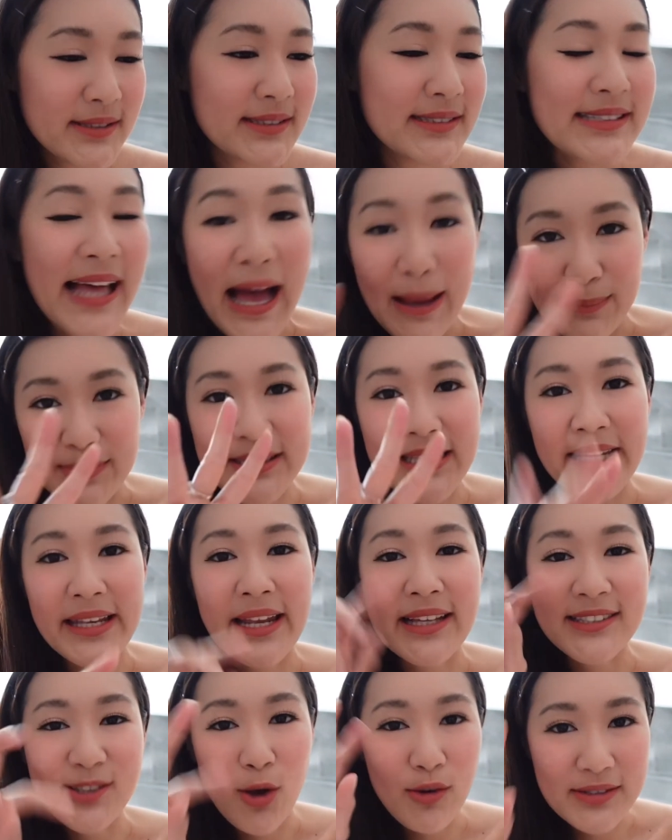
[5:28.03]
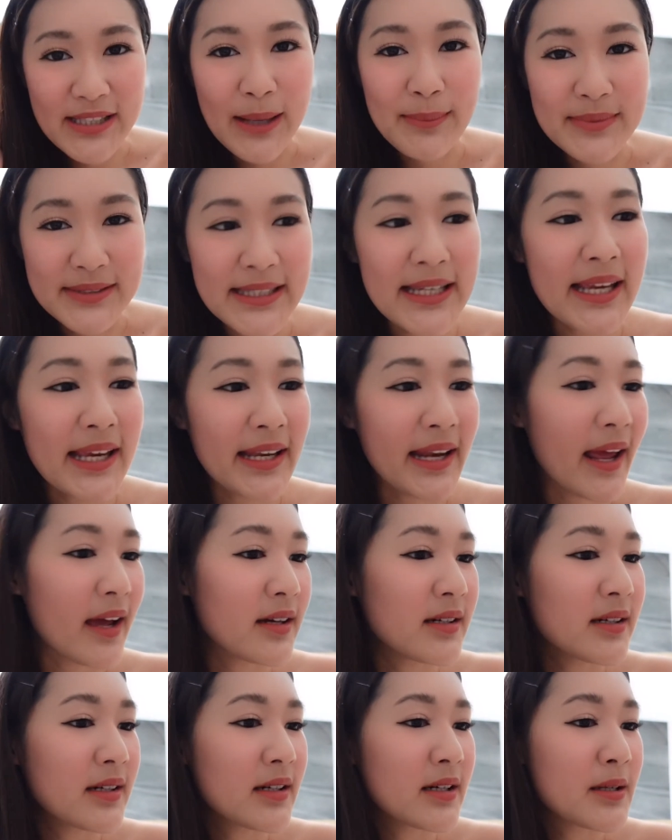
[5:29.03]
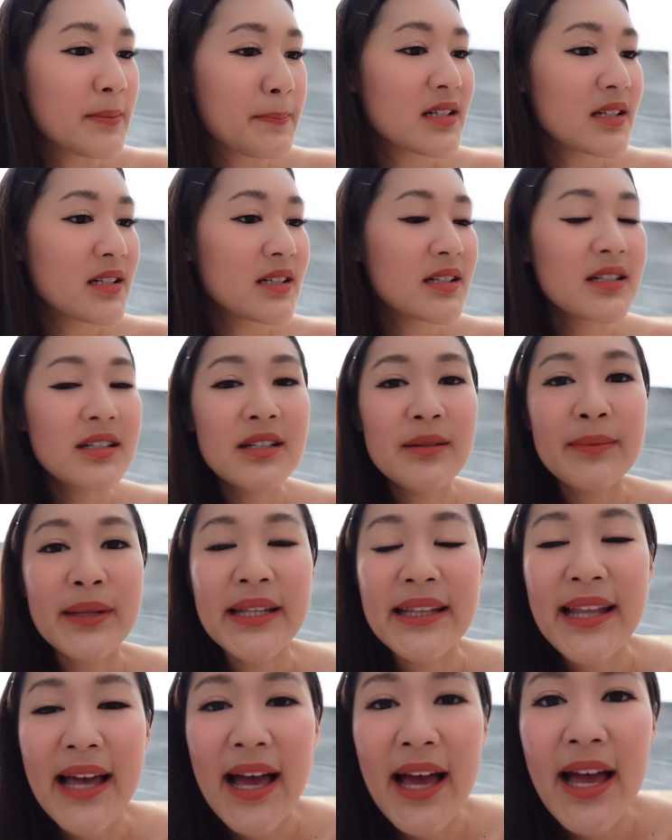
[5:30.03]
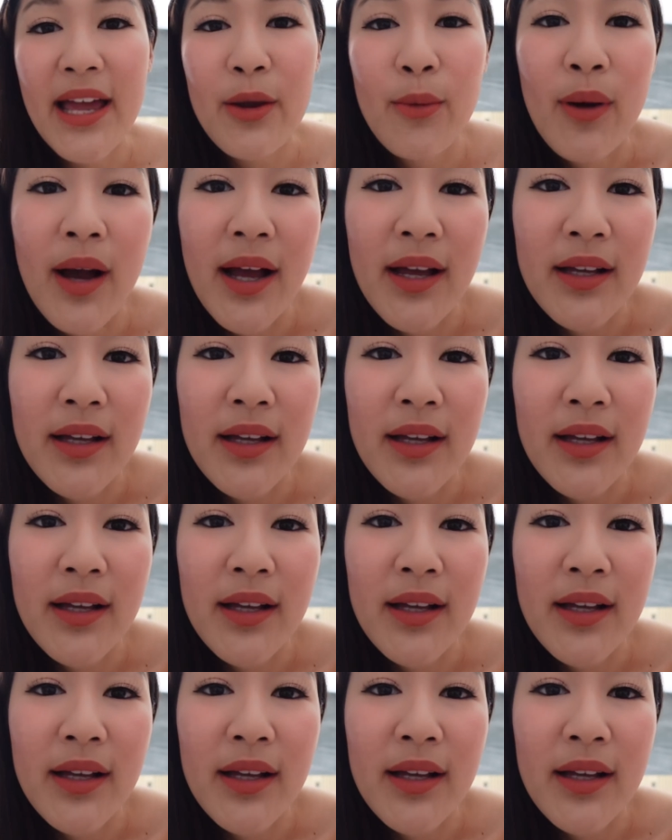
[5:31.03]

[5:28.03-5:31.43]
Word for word: สามสีเนี่ยสองสามสี่เนี่ยเออเออมันได้ว่ะ